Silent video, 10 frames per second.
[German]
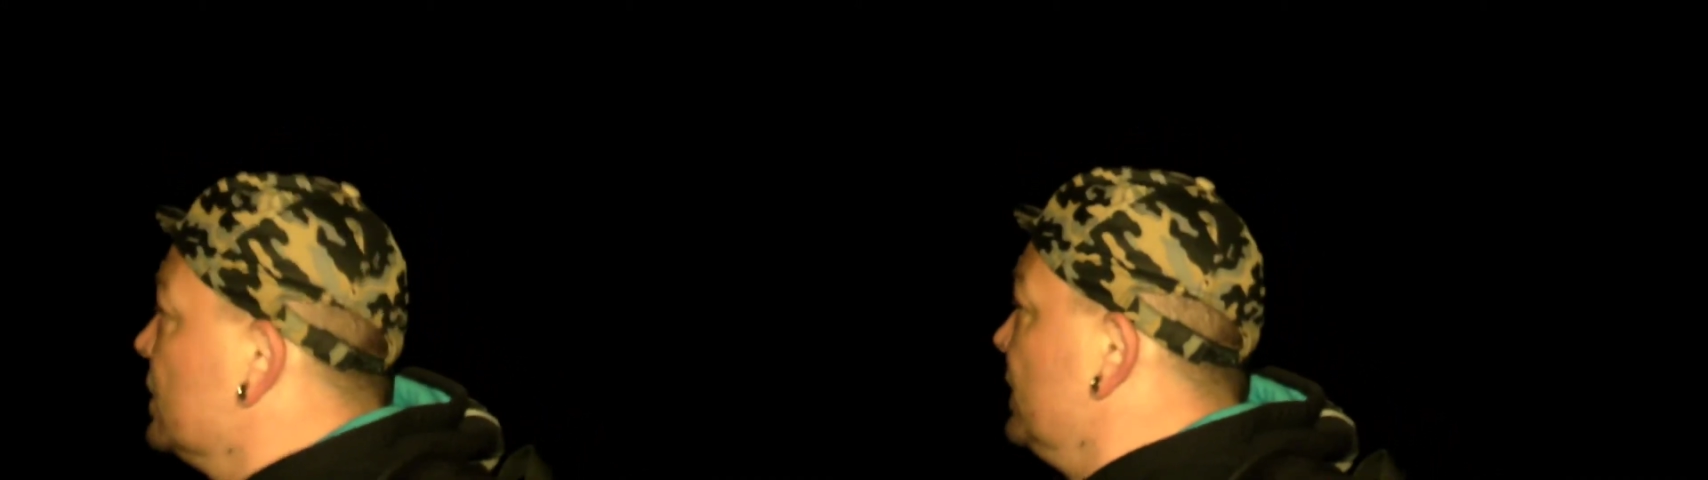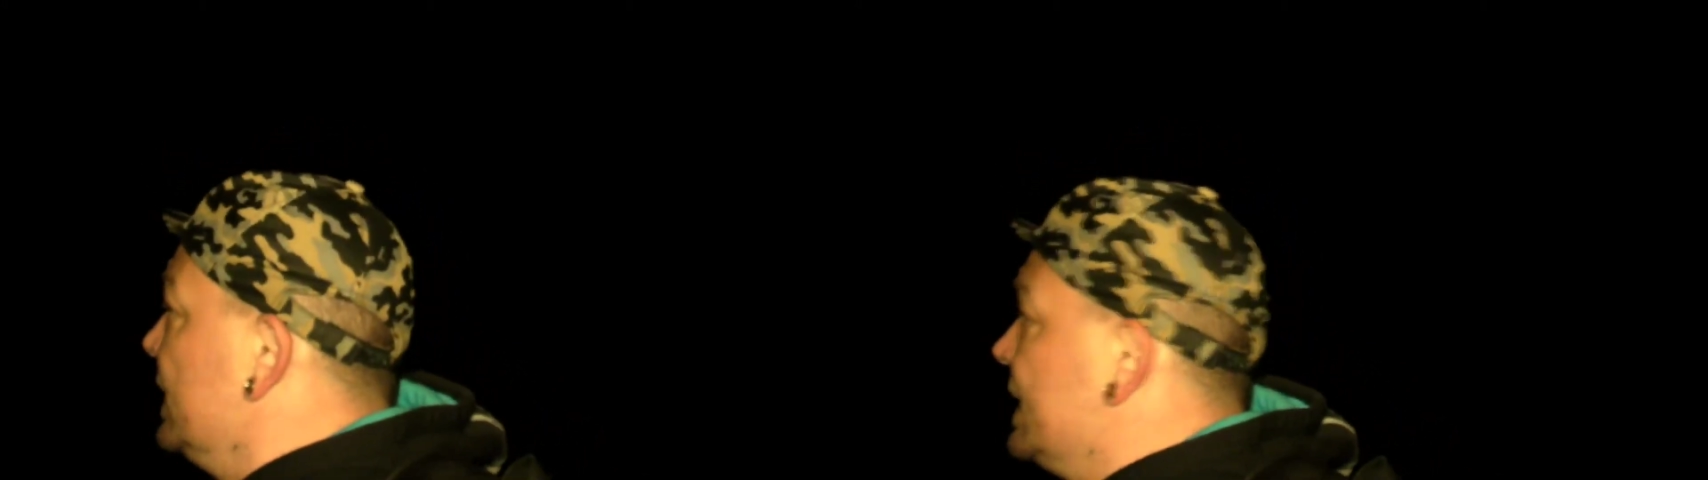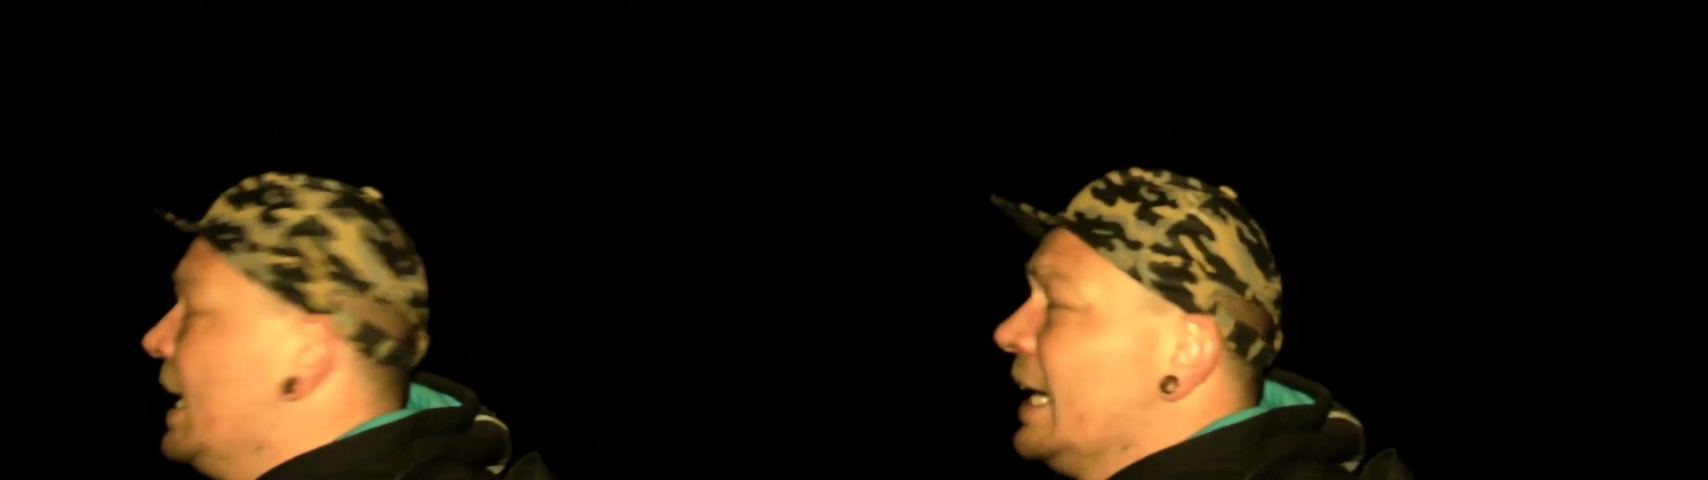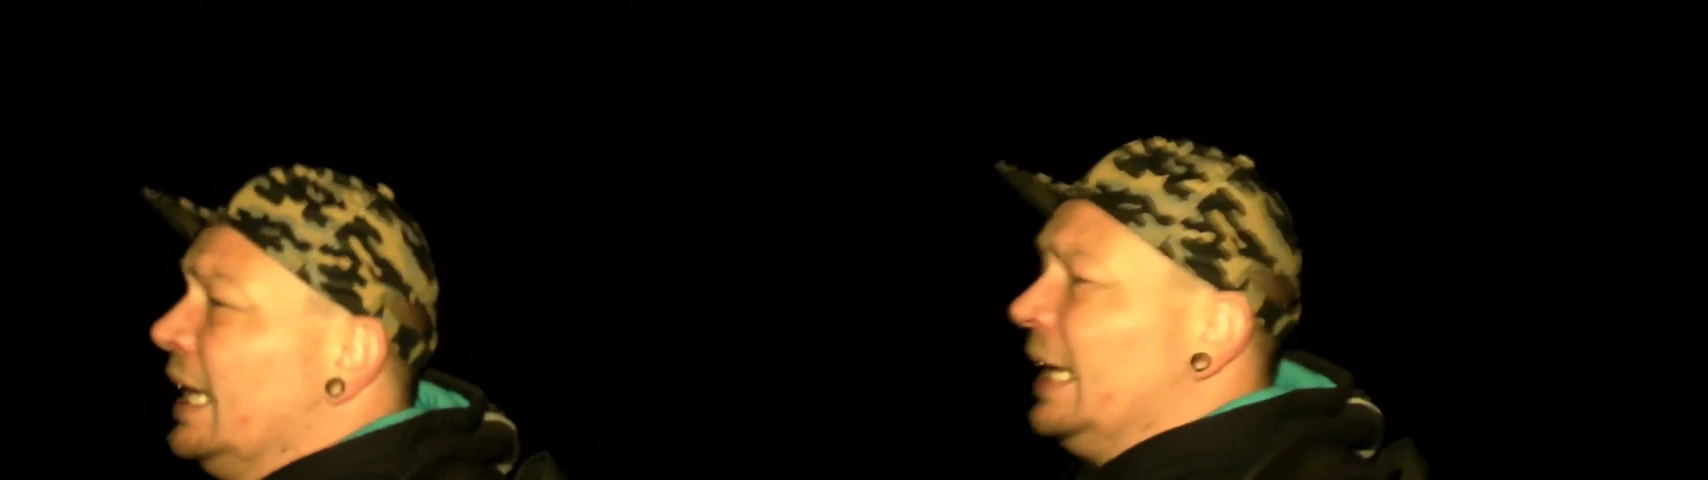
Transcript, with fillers: würde ich sagen,